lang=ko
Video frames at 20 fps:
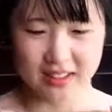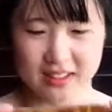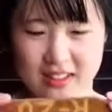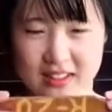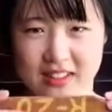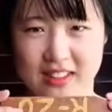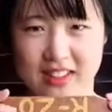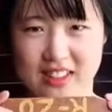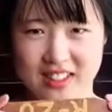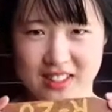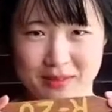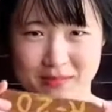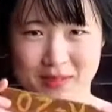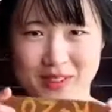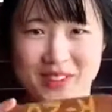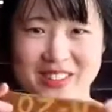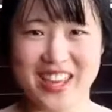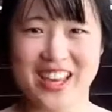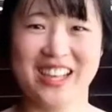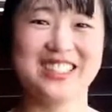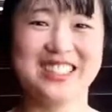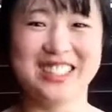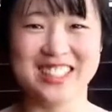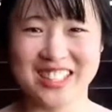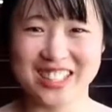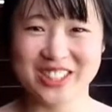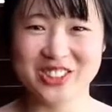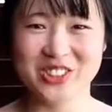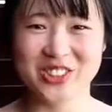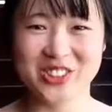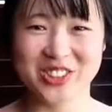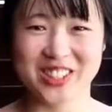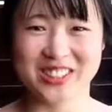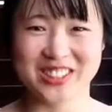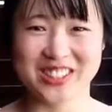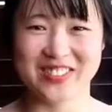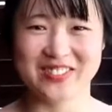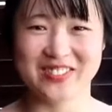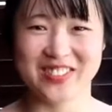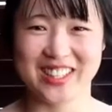20번 객실
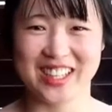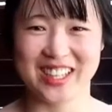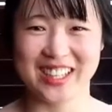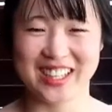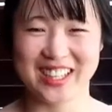구조였습니다.